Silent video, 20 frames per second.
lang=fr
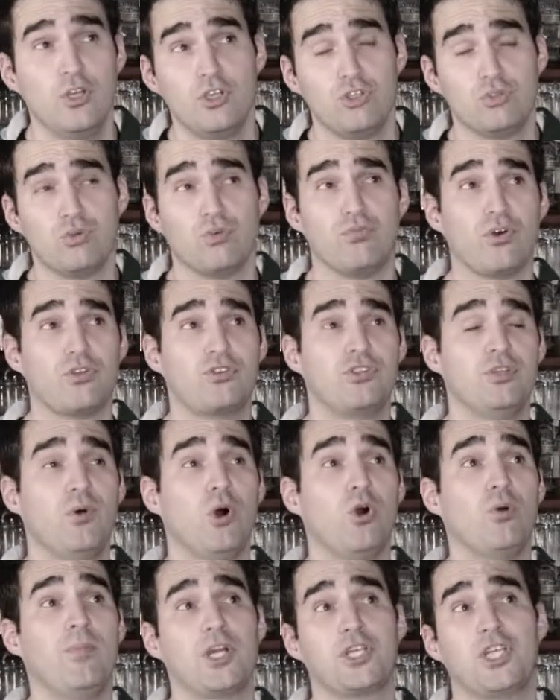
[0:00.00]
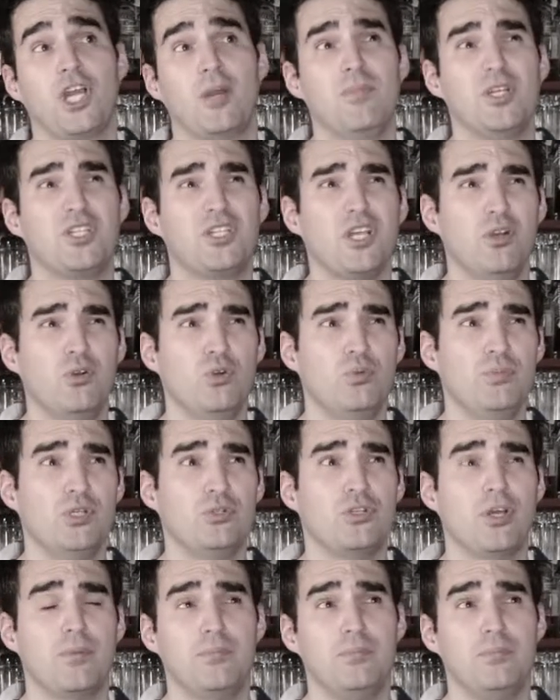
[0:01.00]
Ils ont forcément remarqué un métallo au milieu d'un